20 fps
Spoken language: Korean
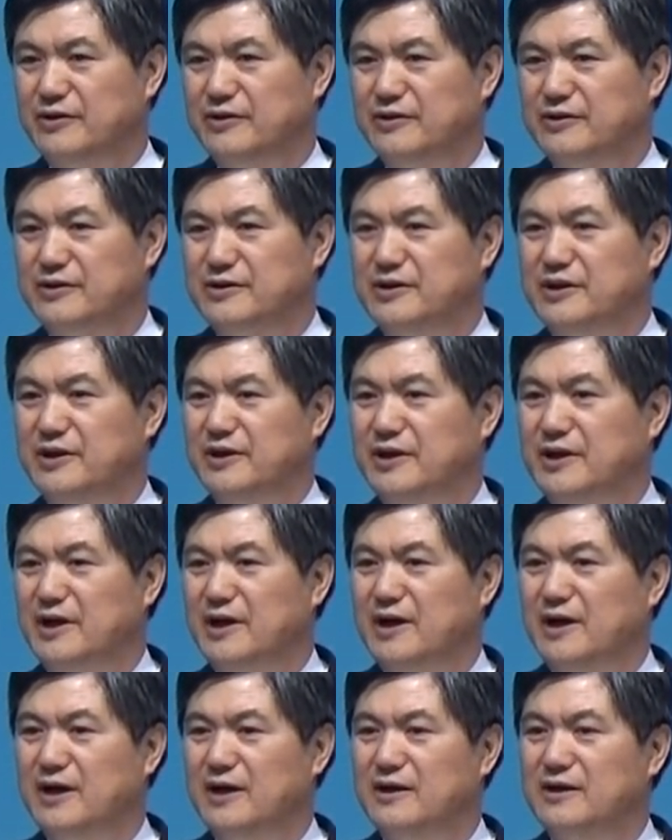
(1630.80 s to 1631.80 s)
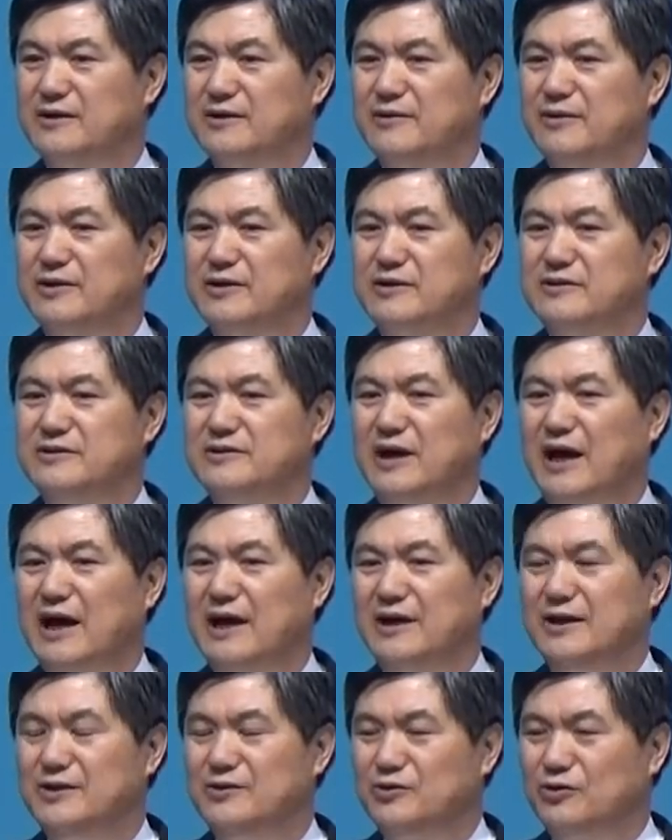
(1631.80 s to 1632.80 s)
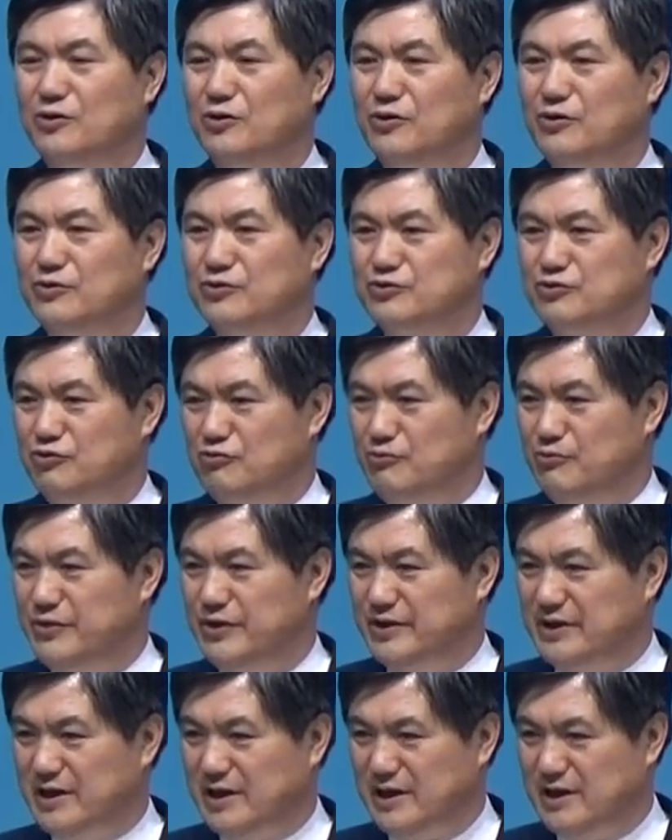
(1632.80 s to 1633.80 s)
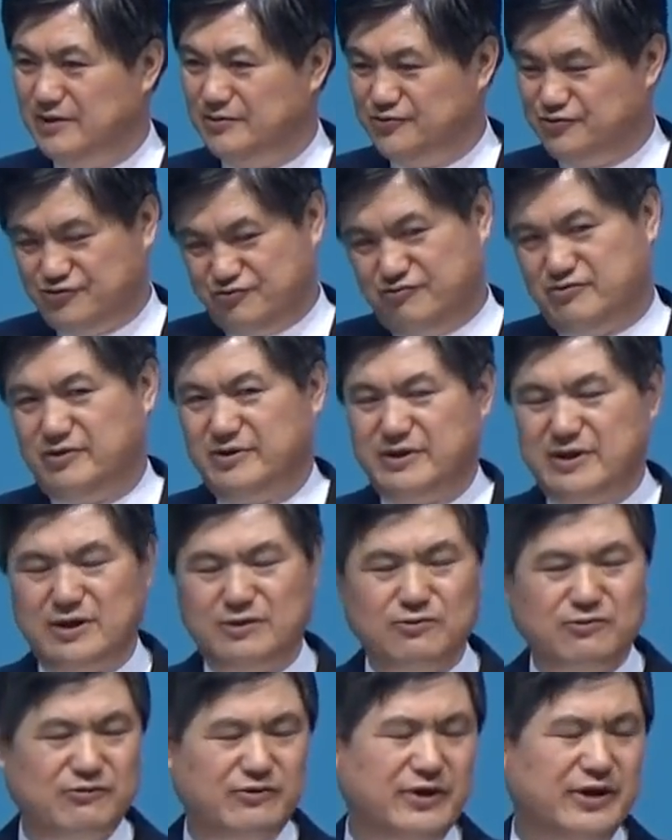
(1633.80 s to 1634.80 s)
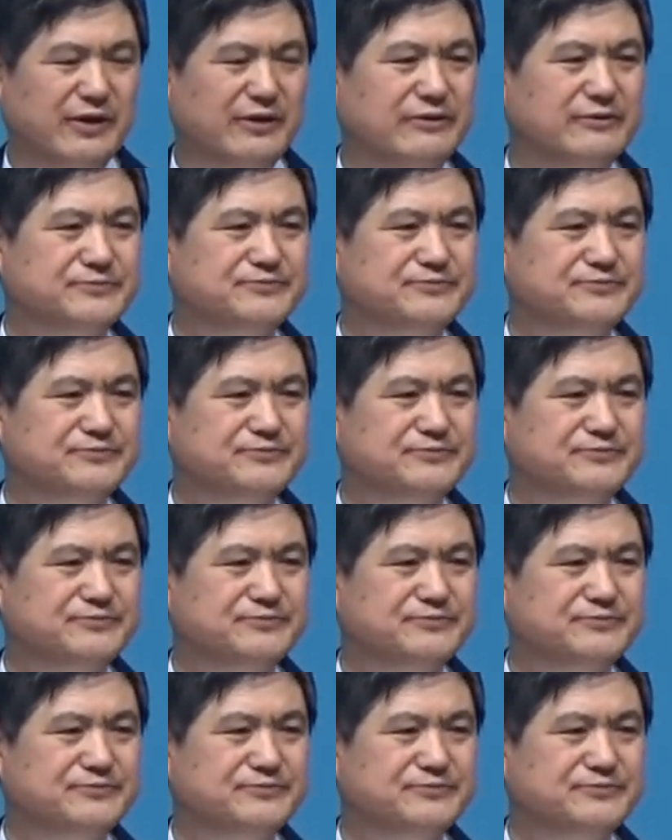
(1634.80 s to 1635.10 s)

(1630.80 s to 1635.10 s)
그러니까 그 아이도 조금 있다 죽었다고 그래요.